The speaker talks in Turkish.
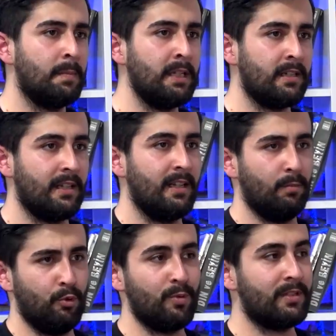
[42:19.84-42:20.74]
e, bir
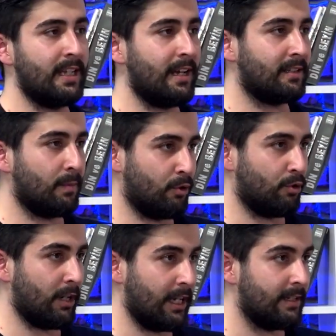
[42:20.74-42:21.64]
Mücbir Seyyah da böyle
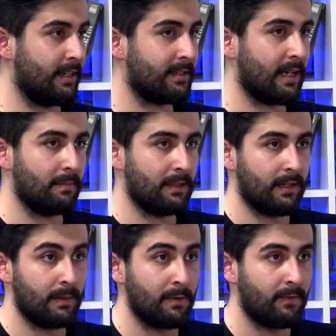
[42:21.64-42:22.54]
çok enteresan Hı -hı. bir
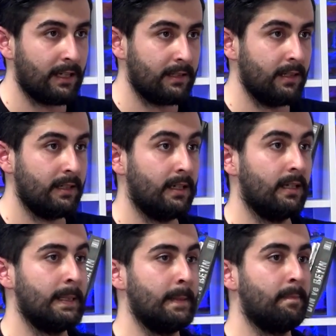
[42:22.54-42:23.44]
hanımefendi.
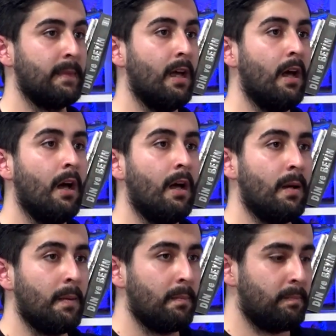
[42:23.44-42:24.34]
E, Tanımıyorum onu.
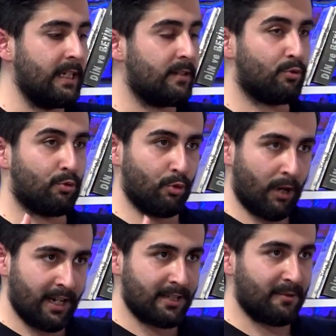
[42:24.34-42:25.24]
Bir su
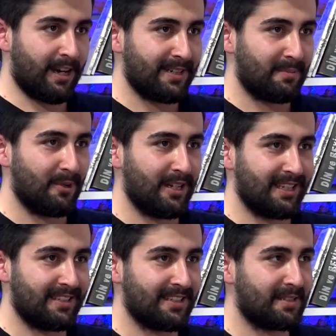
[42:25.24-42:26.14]
aracı var
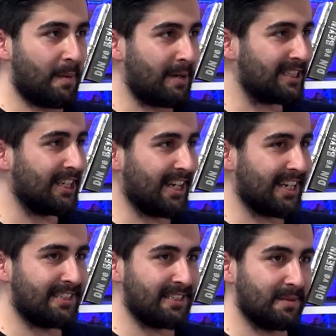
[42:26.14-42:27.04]
böyle nasıl damacana
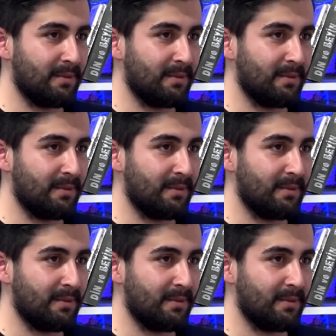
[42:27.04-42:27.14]
aracı